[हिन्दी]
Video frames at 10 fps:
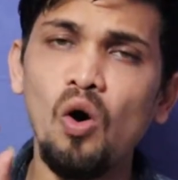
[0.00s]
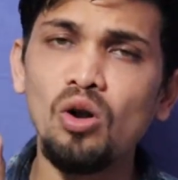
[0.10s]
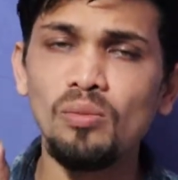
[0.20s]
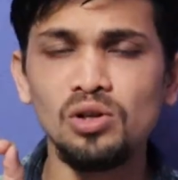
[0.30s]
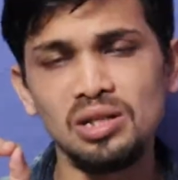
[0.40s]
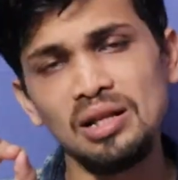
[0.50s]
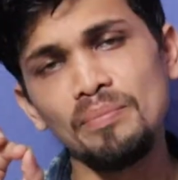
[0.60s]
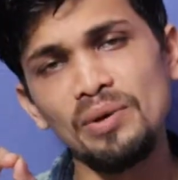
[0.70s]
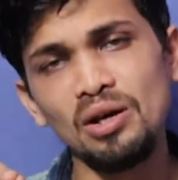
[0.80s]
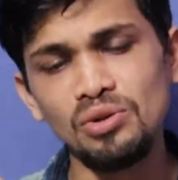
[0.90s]
ऑलमोस्ट
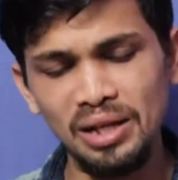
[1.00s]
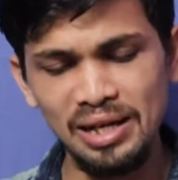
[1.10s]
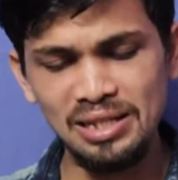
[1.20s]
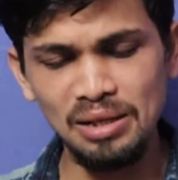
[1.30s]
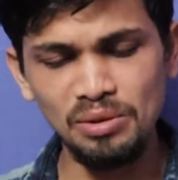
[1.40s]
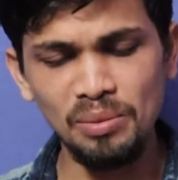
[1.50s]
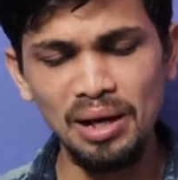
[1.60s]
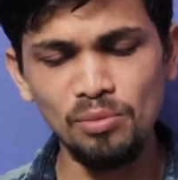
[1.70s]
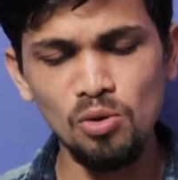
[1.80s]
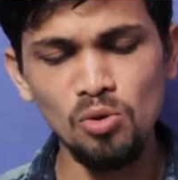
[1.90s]
लंबी अवधि के हिसाब से मैं
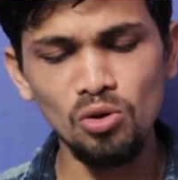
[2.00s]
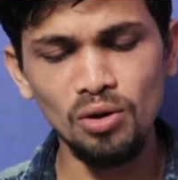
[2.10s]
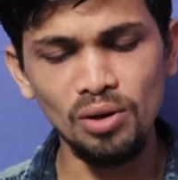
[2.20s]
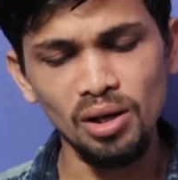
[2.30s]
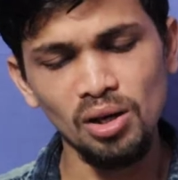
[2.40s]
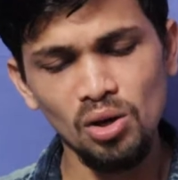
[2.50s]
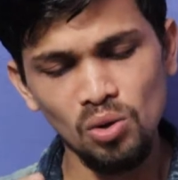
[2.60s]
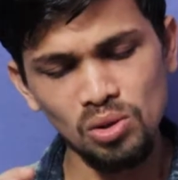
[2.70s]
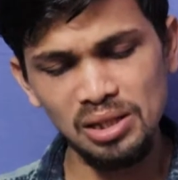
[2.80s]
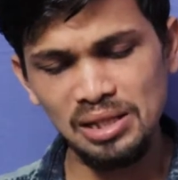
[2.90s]
आपको बोल रहा हूँ ना
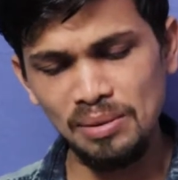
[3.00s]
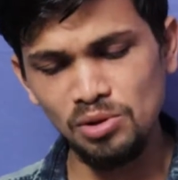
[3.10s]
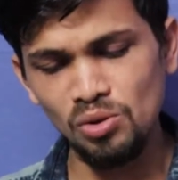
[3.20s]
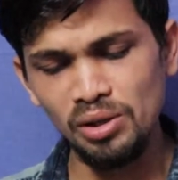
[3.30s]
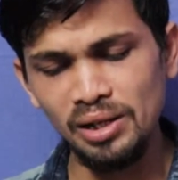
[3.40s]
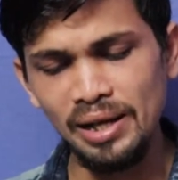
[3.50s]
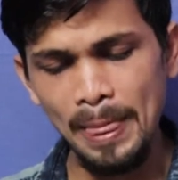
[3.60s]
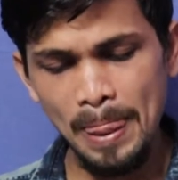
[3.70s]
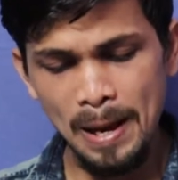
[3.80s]
उस हिसाब से होने वाला है